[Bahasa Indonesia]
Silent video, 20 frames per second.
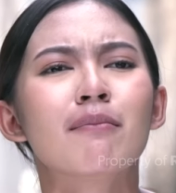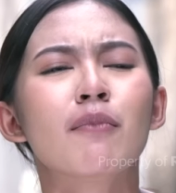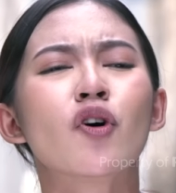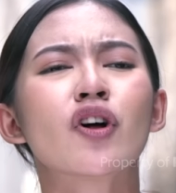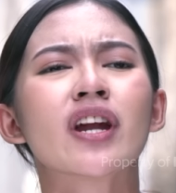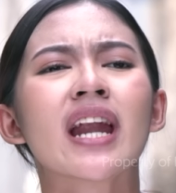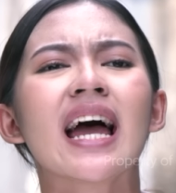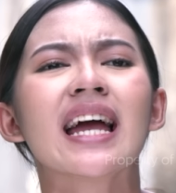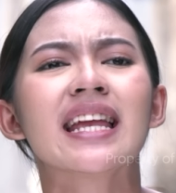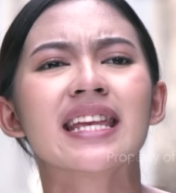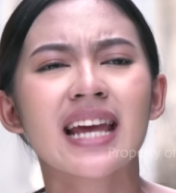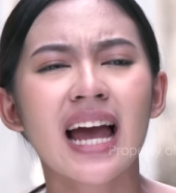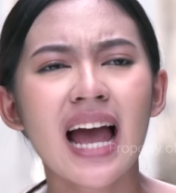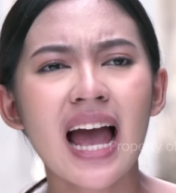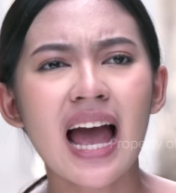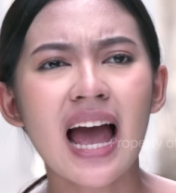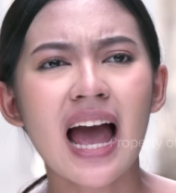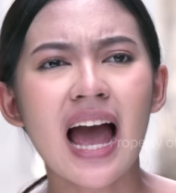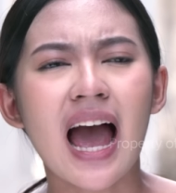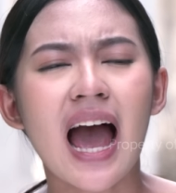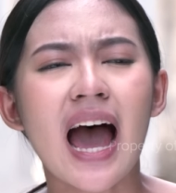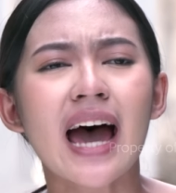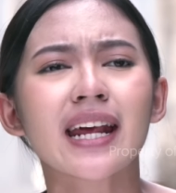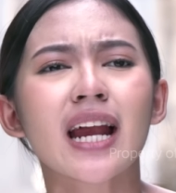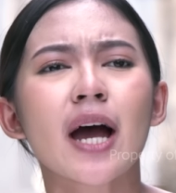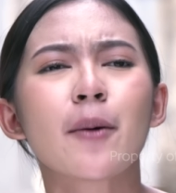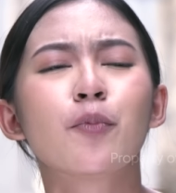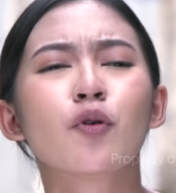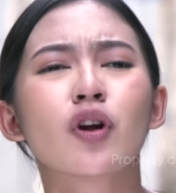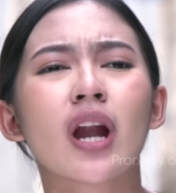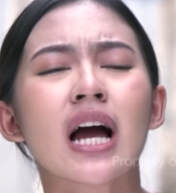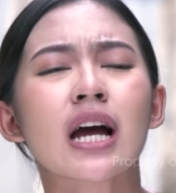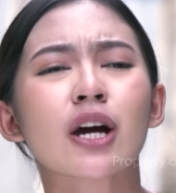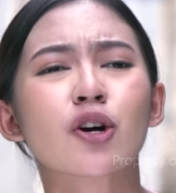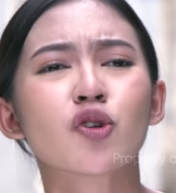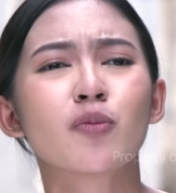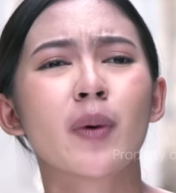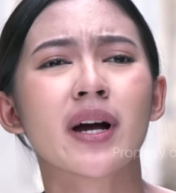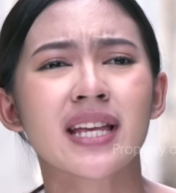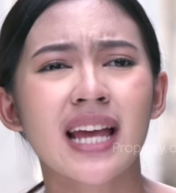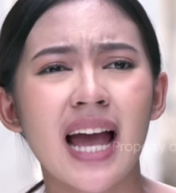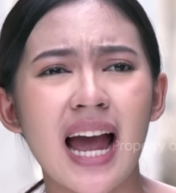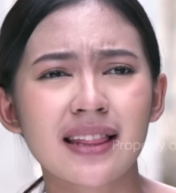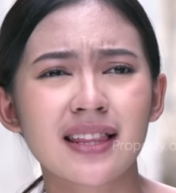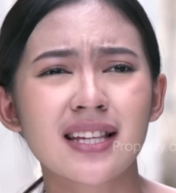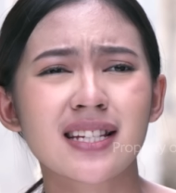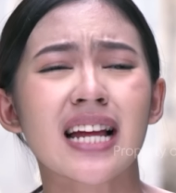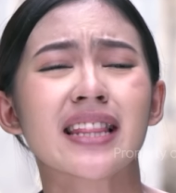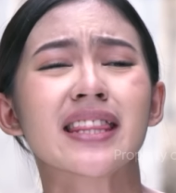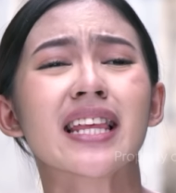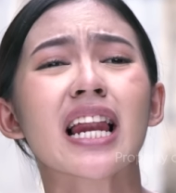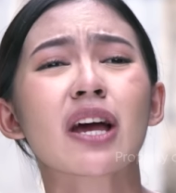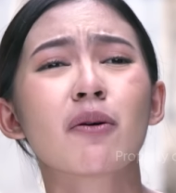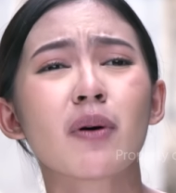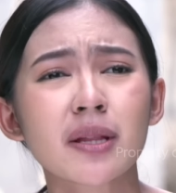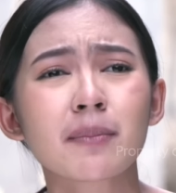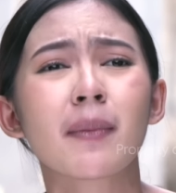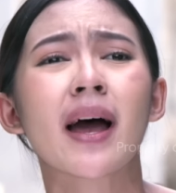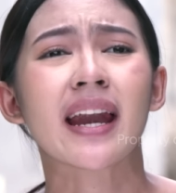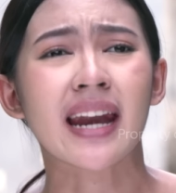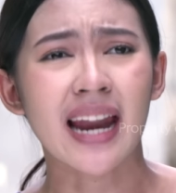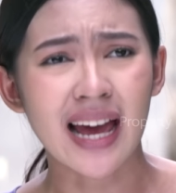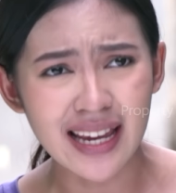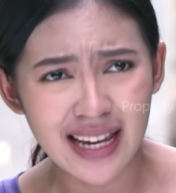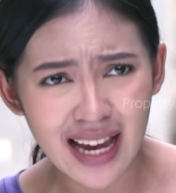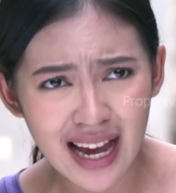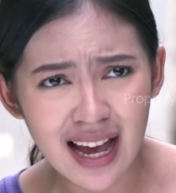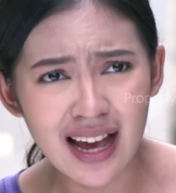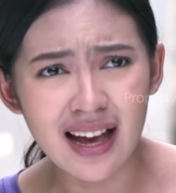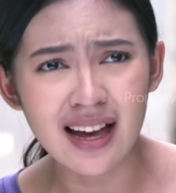Mau nanya arah pulang ke rumahnya Atisna lewat mana ya?